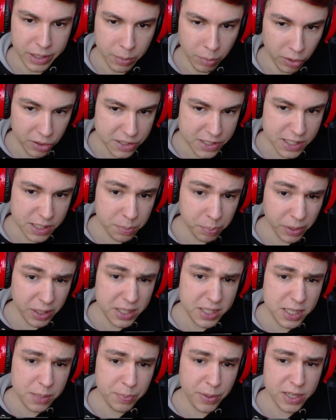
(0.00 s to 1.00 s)
die Mods sind
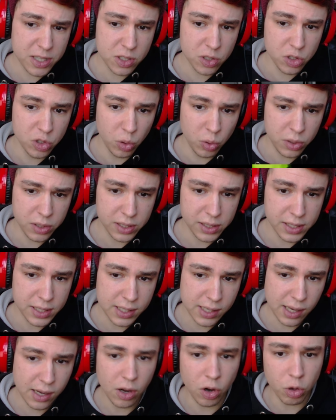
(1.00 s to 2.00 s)
prinzipiell zu dunkel.
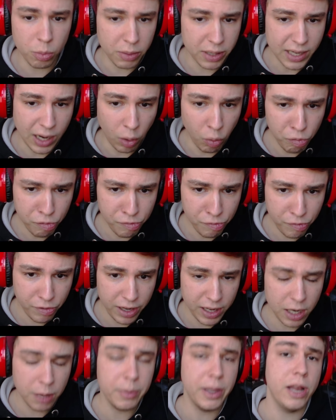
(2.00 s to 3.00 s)
Ich kriege auch immer einen Haufen
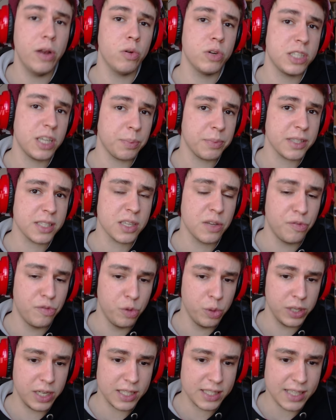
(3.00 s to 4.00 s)
Fehlermeldungen. Ich habe das
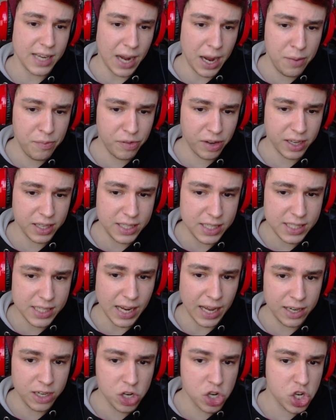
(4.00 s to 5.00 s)
Gefühl, dass der einfach
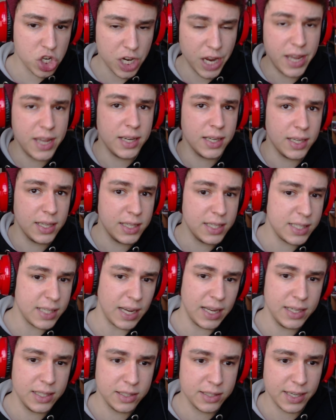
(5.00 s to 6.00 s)
nicht alle Shader, nicht
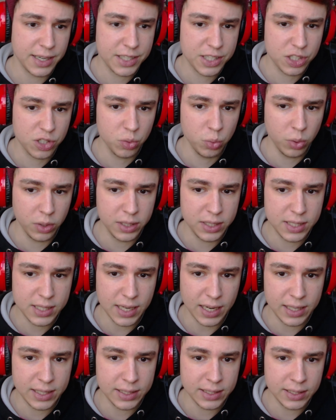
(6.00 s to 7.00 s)
alle Texturen,
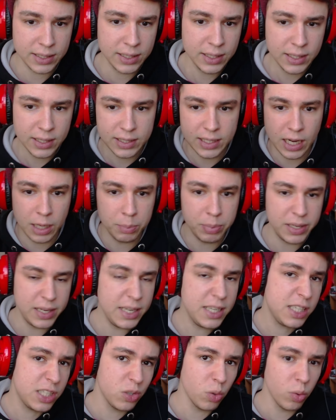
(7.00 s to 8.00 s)
nicht alle ja,
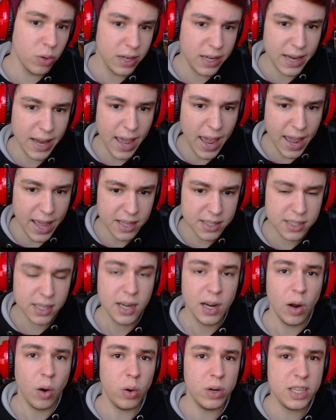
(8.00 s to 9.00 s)
Belichtungen lädt.
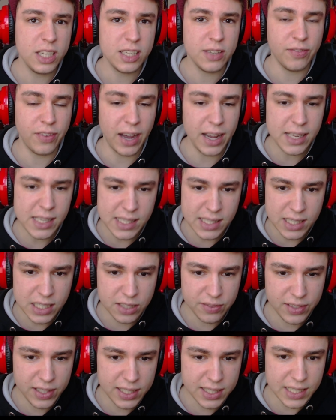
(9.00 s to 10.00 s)
Und ich weiß
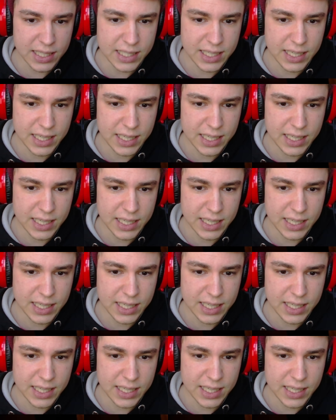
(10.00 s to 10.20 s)
nicht, wie ich das